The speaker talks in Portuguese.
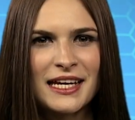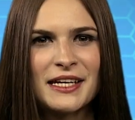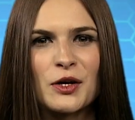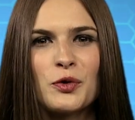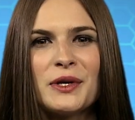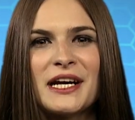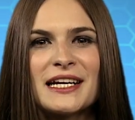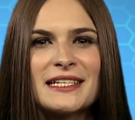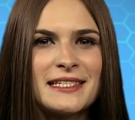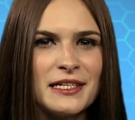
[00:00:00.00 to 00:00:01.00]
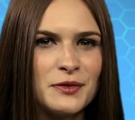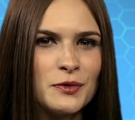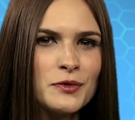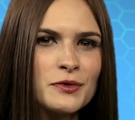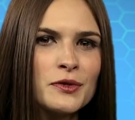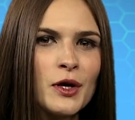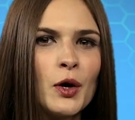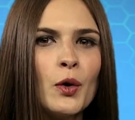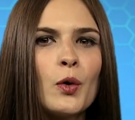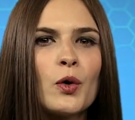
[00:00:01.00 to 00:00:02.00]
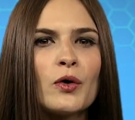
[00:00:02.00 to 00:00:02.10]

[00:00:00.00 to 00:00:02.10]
Na rubrica Sítios, o